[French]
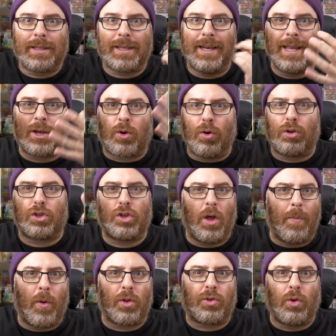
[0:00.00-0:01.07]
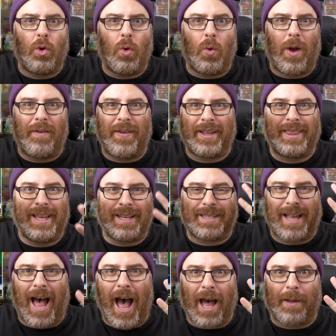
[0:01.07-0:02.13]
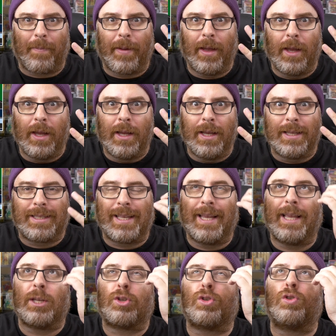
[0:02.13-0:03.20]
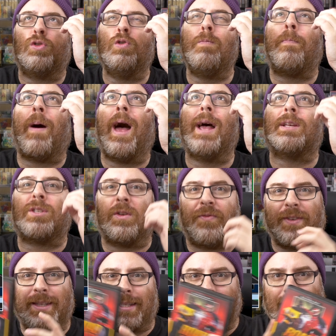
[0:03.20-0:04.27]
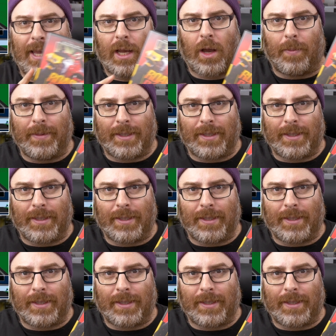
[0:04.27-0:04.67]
C'est des courses de moto avec des armes. C'est super sophistiqué comme